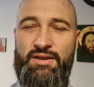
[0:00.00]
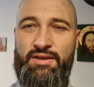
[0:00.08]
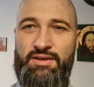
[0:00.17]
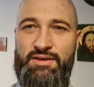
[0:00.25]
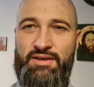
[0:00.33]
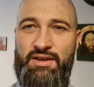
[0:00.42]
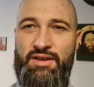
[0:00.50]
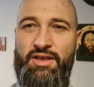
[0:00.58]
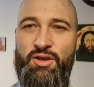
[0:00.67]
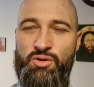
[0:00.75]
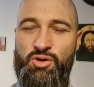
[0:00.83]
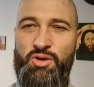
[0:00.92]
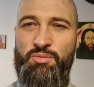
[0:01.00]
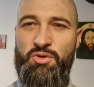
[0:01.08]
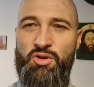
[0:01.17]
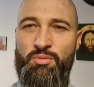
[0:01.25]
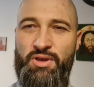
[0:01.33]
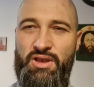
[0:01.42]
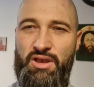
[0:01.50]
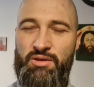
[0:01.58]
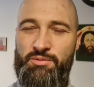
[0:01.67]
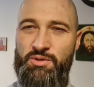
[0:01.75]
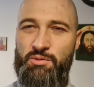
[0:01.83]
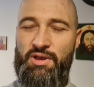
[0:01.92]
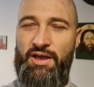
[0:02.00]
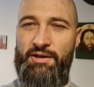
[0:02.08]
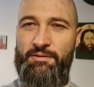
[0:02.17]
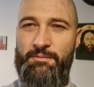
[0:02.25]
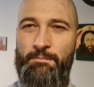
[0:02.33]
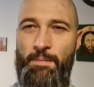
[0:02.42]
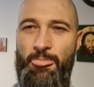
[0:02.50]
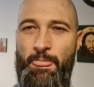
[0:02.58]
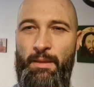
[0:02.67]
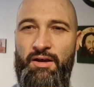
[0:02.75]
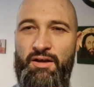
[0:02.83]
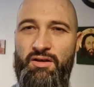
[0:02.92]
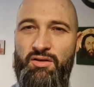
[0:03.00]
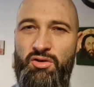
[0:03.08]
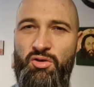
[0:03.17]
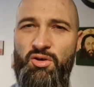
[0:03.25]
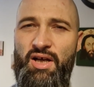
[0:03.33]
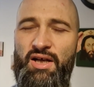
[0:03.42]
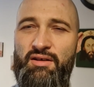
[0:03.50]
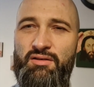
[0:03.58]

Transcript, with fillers: z Jerozolimy do Betlejem się udają. Droga